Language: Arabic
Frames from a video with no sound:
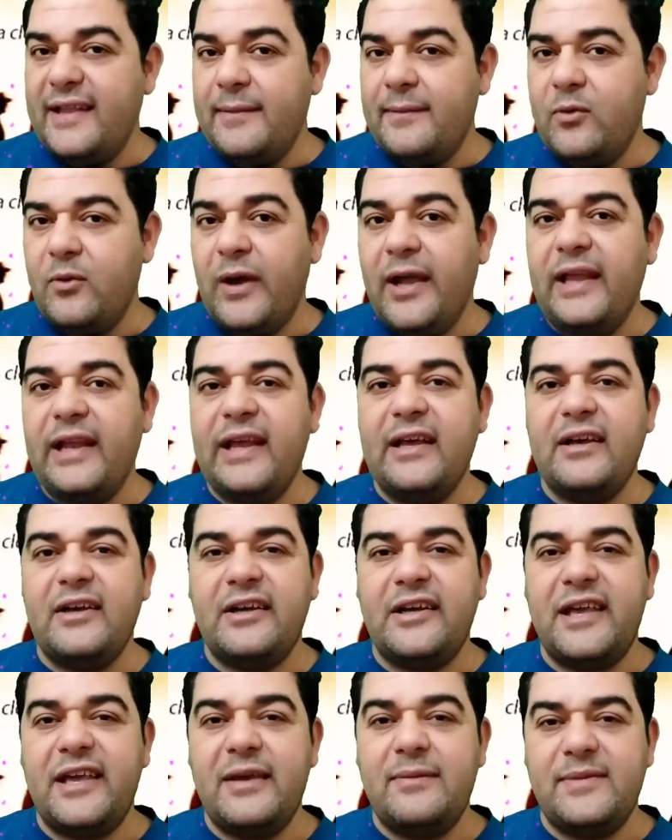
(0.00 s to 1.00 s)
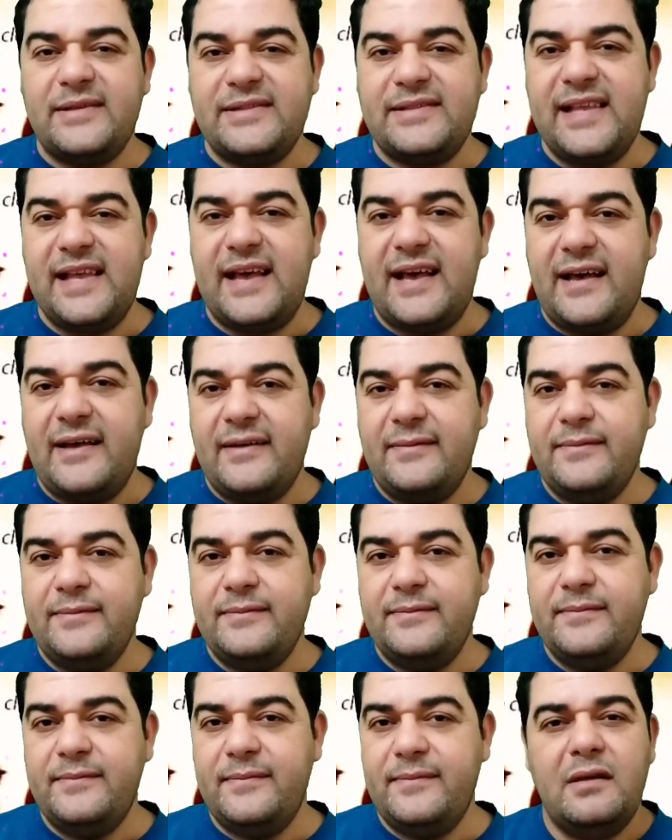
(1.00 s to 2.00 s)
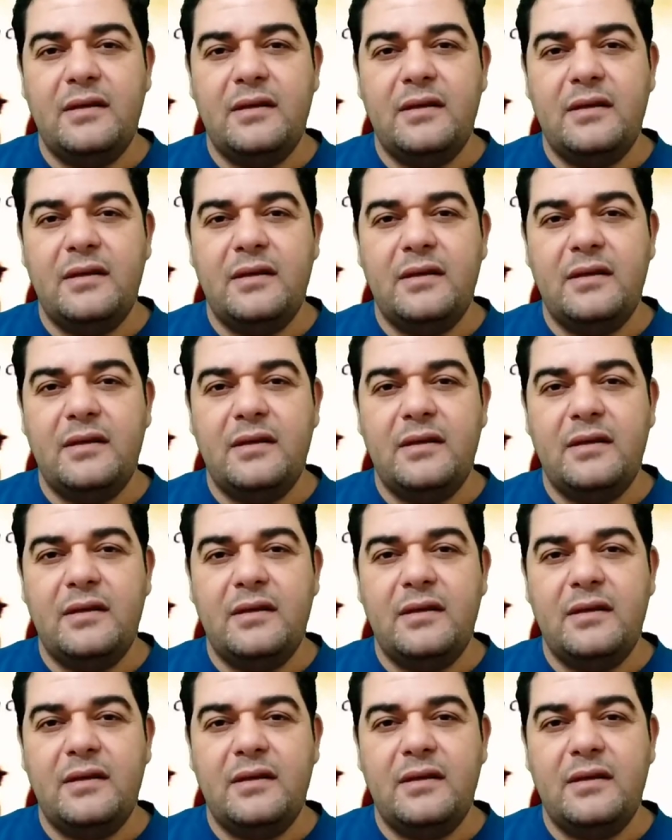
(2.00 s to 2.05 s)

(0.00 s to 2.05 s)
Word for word: آدم وإلى قيام الساعة